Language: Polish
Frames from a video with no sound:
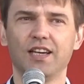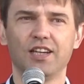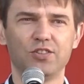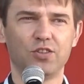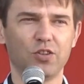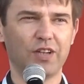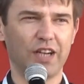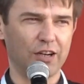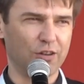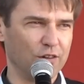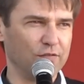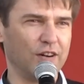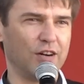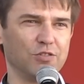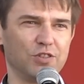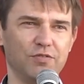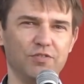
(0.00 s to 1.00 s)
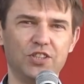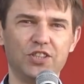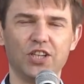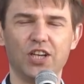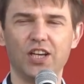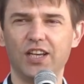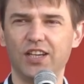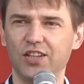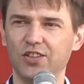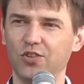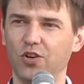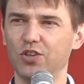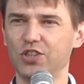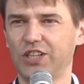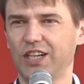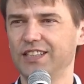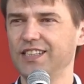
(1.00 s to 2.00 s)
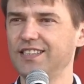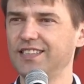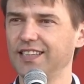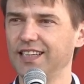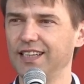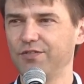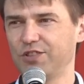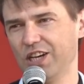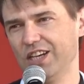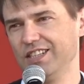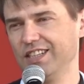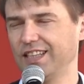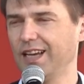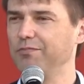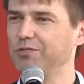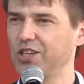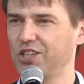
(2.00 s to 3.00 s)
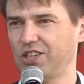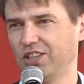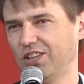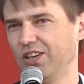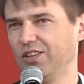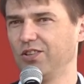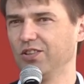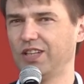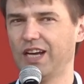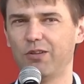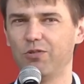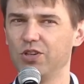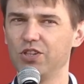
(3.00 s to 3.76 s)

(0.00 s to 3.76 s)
do Krakowa, oczywiście do Olszanicy i wszędzie tam, gdzie się tylko dało.